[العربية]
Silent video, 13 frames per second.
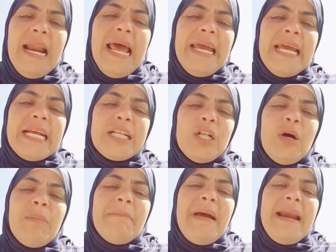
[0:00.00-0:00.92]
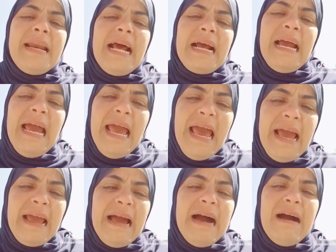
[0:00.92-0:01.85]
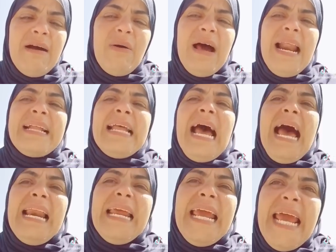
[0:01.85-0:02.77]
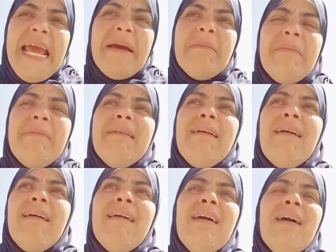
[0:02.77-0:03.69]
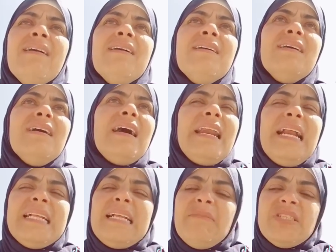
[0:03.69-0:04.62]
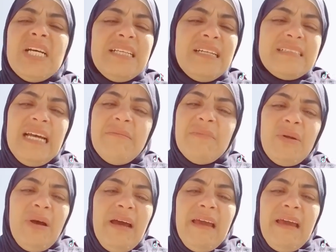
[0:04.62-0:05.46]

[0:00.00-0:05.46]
ولا يجي يطلب منك حاجة ولا تعليم إن أنت مش قادر تعمل له